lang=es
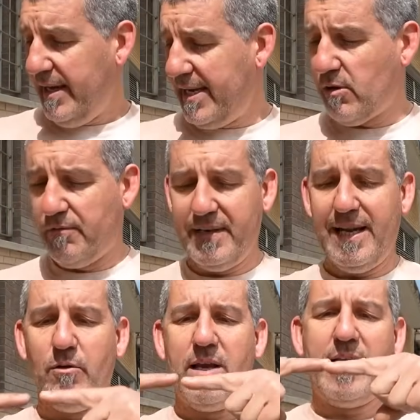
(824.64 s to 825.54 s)
eso al
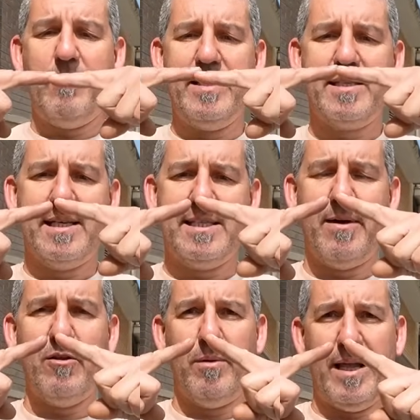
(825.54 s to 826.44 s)
final lo que acaba es que se
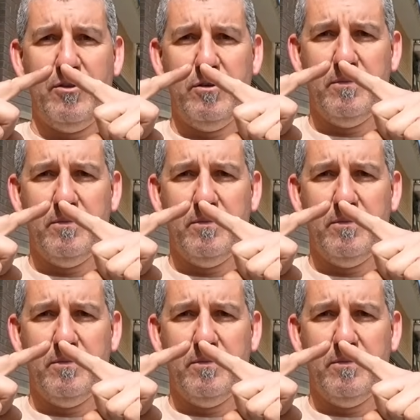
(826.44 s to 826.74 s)
va doblando.